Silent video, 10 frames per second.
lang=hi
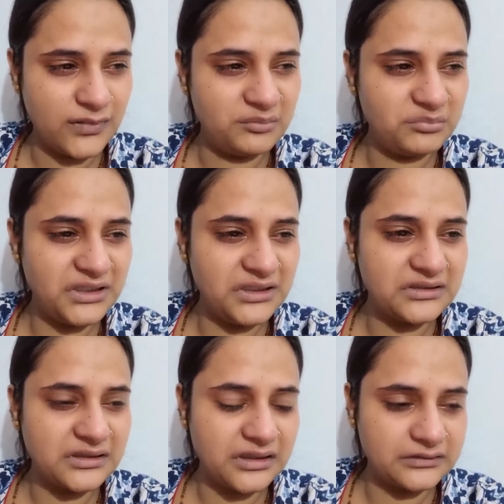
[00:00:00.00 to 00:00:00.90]
मन भी
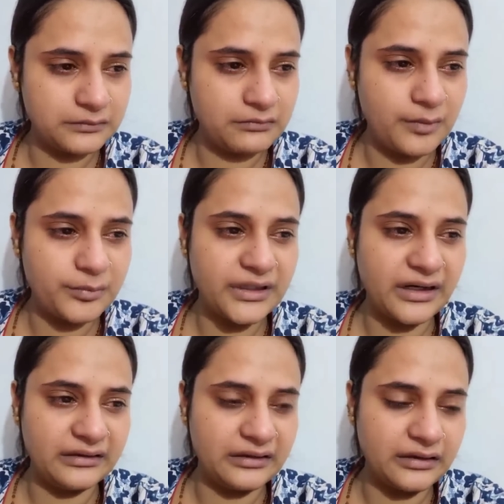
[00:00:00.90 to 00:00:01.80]
नहीं कर रहा था वहाँ पे
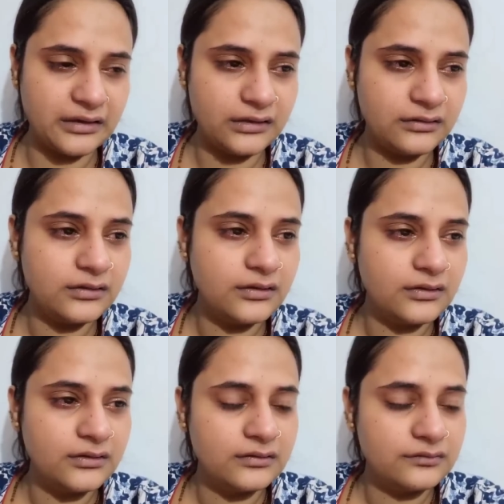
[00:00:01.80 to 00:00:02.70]
रहने का
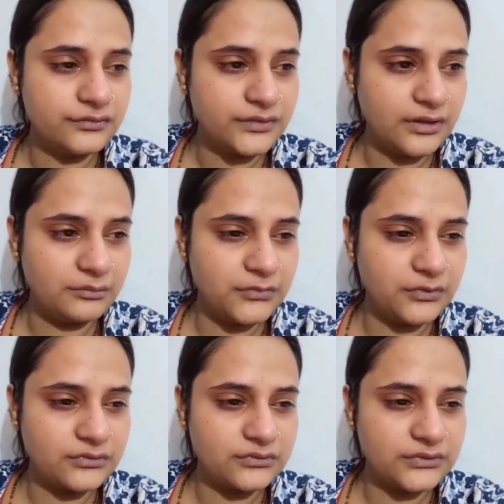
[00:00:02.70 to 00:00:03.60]
फिर हम
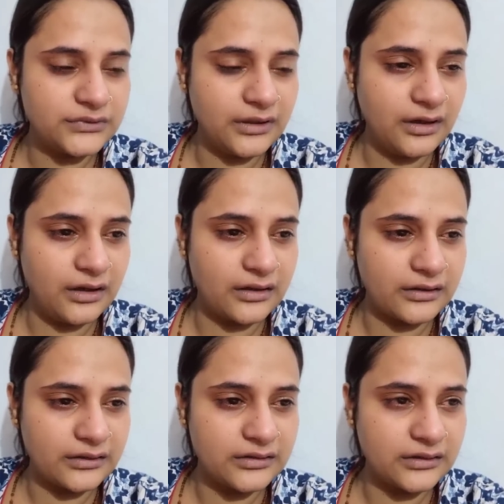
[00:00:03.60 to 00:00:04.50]
लोग यहाँ आ
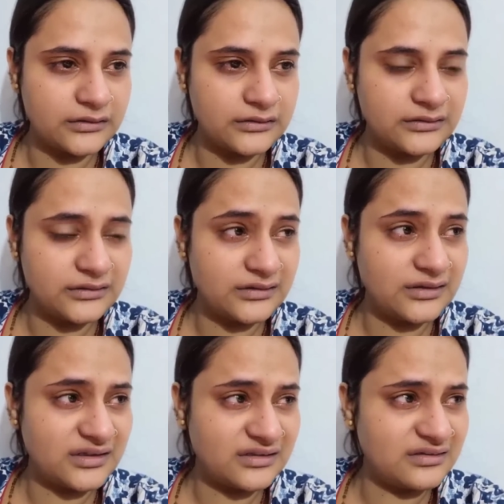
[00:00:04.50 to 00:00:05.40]
गए घर ये
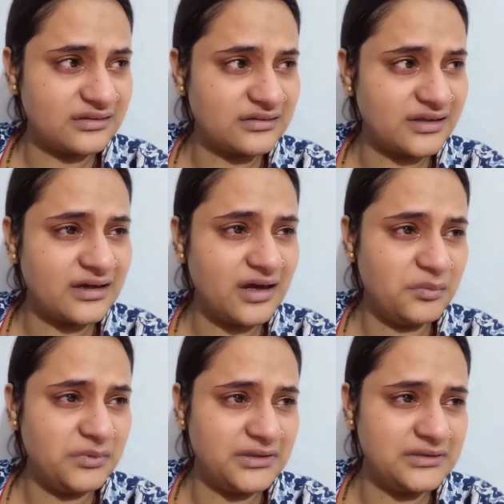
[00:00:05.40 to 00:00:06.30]
घर
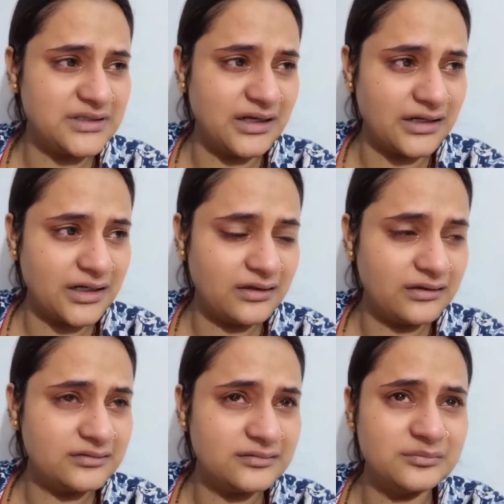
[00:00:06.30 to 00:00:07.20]
देखा भी नहीं जा रहा
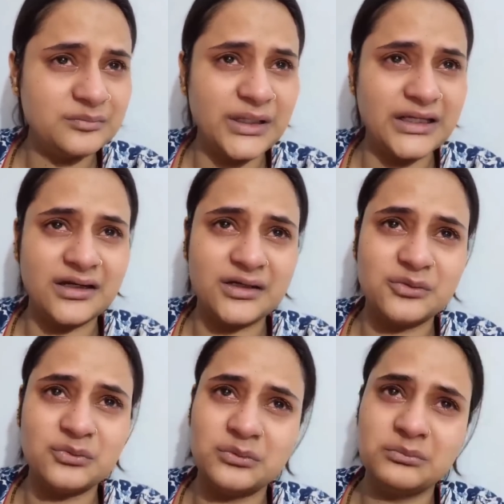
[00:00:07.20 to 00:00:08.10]
मेरा
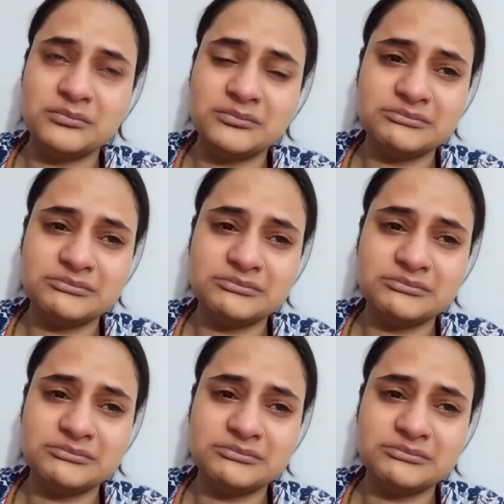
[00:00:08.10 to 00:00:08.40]
रूम